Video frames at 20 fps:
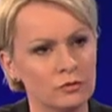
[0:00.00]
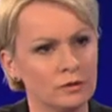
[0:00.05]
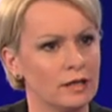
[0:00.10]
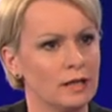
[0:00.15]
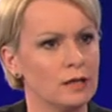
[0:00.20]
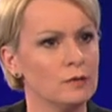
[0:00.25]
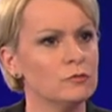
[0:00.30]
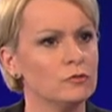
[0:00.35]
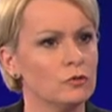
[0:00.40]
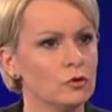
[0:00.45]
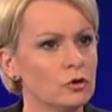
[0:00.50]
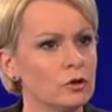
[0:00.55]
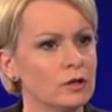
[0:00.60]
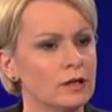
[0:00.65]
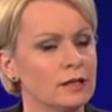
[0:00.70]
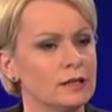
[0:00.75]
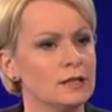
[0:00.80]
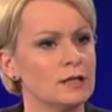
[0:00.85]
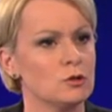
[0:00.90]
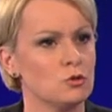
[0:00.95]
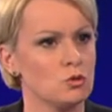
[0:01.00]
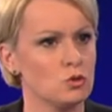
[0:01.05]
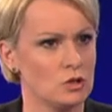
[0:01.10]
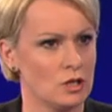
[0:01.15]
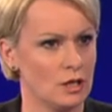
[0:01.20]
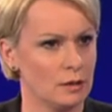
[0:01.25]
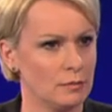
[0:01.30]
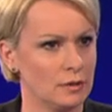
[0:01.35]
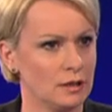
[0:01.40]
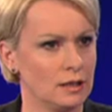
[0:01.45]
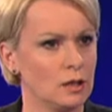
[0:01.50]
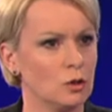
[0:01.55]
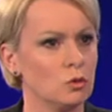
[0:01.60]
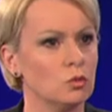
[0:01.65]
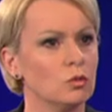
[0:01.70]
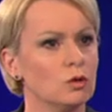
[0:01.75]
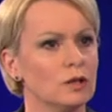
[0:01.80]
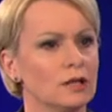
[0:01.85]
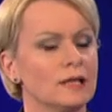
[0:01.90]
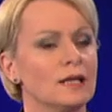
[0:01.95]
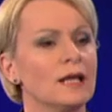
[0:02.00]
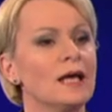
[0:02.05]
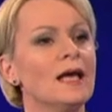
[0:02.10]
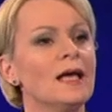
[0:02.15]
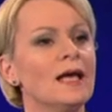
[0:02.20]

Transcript: an einem Wochenende zusammengegoogelt.